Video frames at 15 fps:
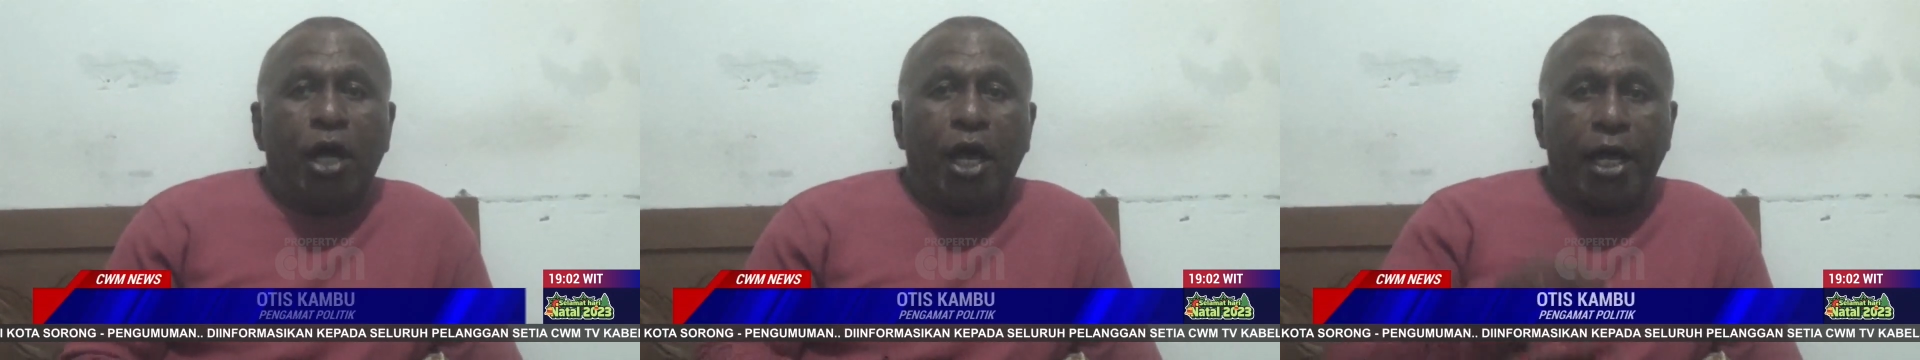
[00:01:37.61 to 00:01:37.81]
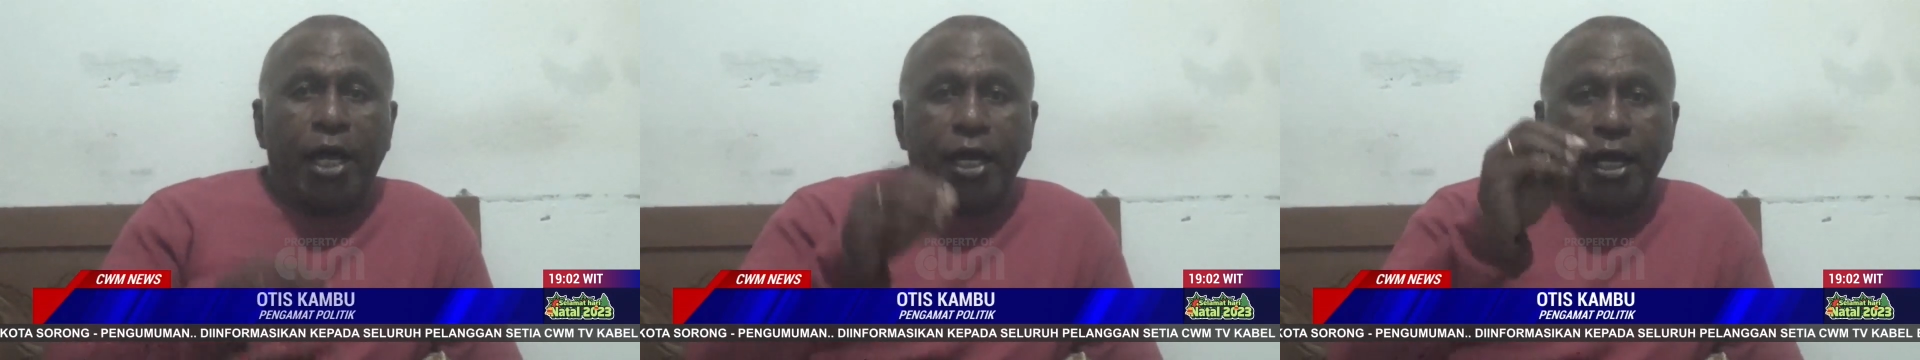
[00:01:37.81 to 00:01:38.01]

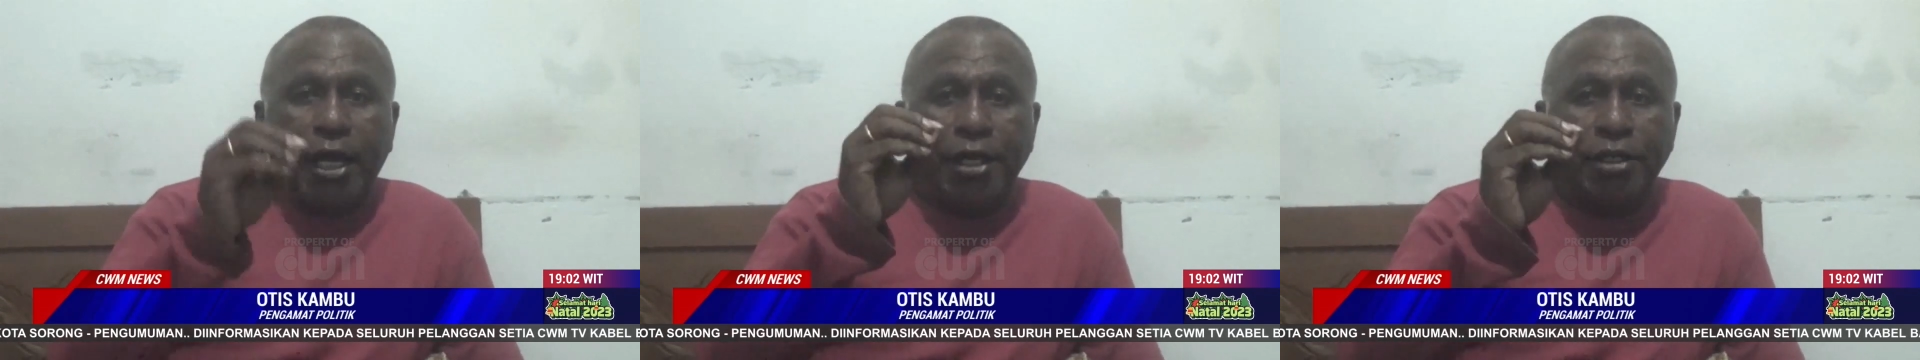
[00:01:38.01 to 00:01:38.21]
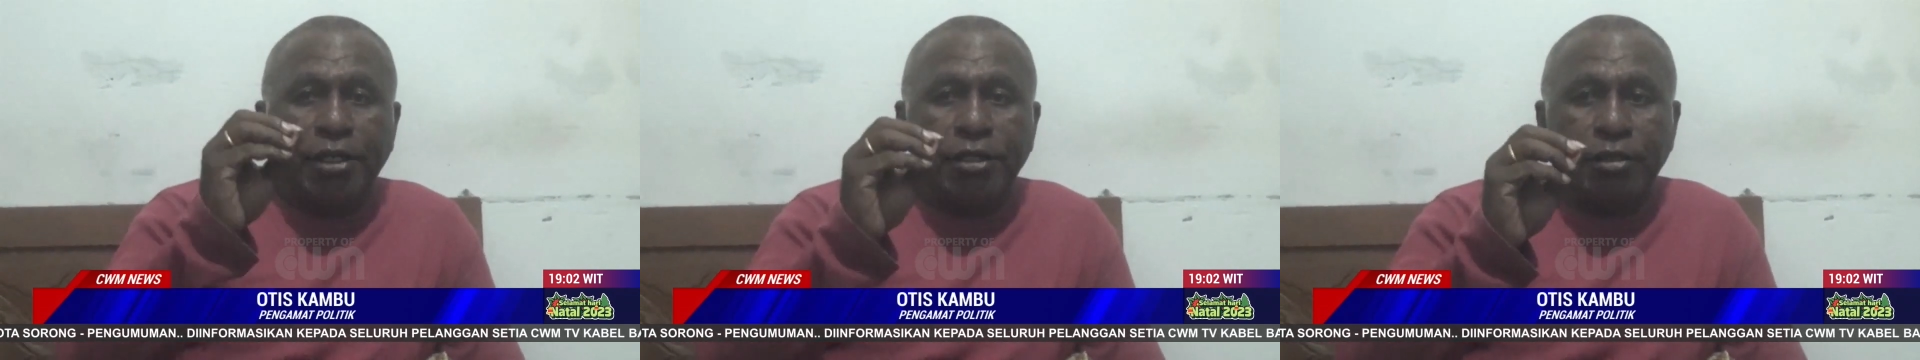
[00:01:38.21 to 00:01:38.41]

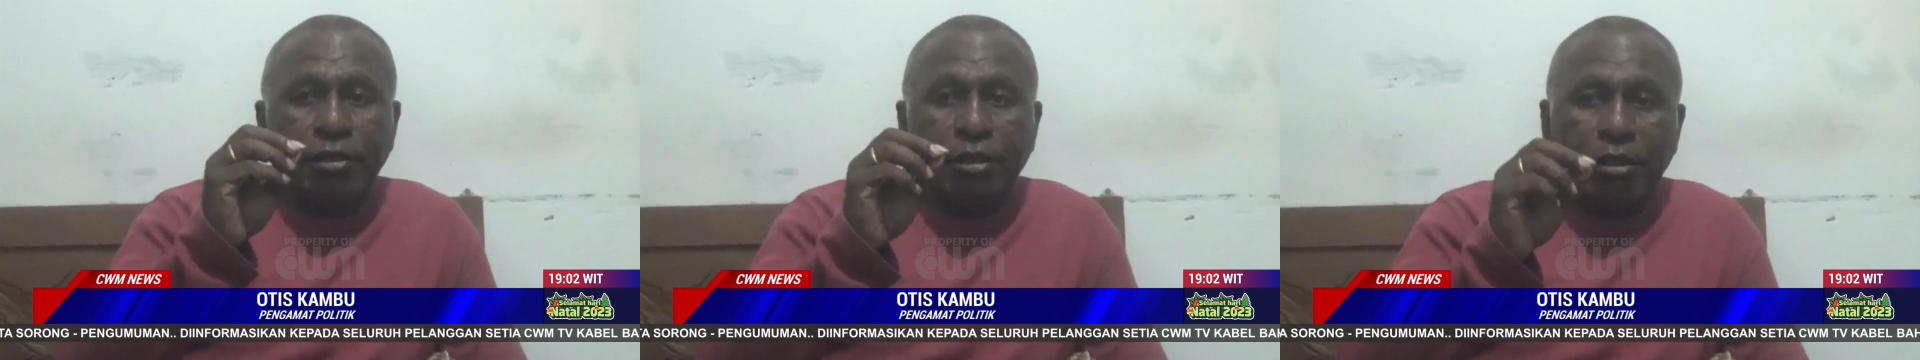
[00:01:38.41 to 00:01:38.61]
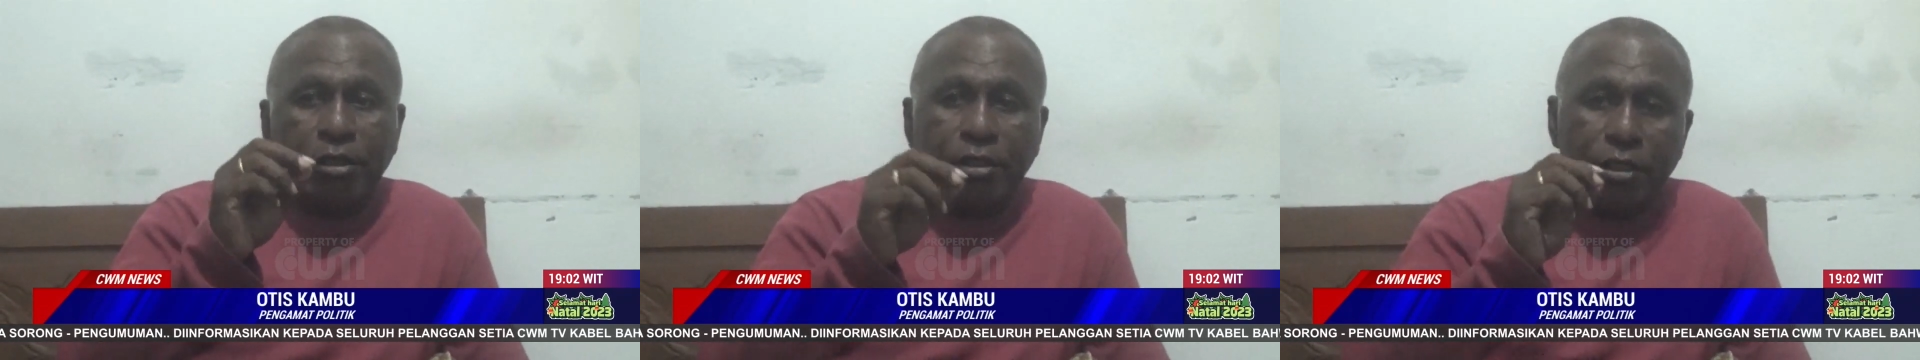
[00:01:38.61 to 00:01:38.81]
akan
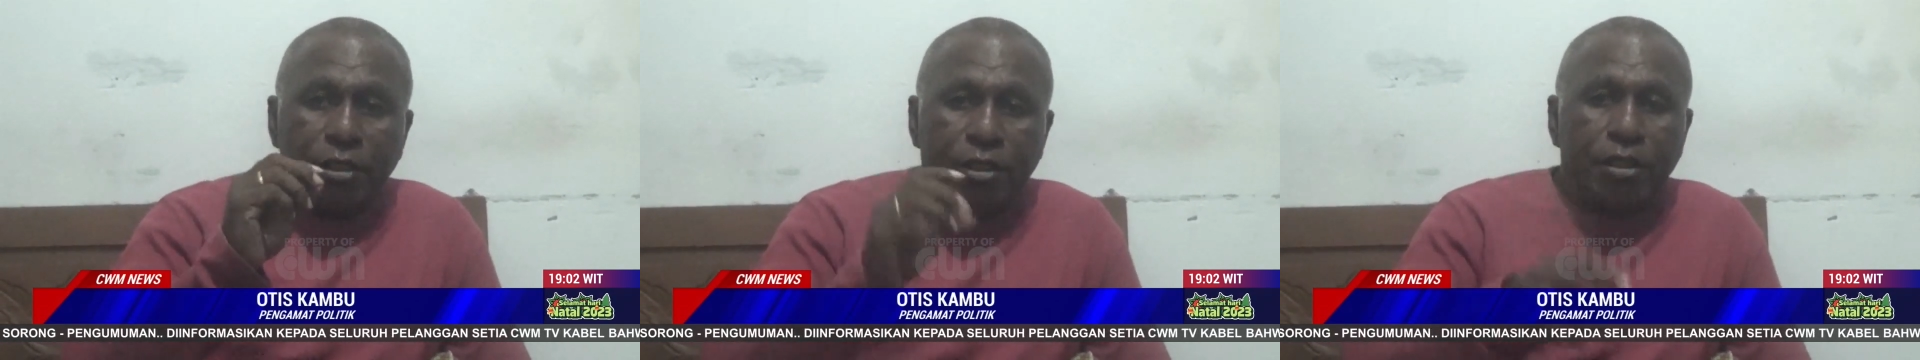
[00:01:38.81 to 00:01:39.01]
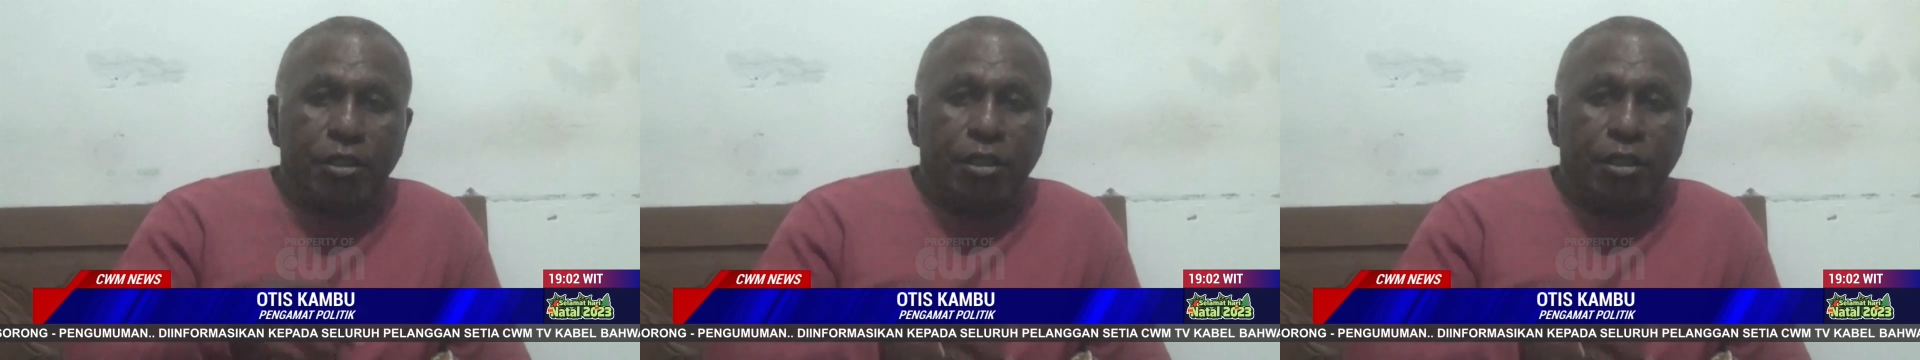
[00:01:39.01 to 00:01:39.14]
uh,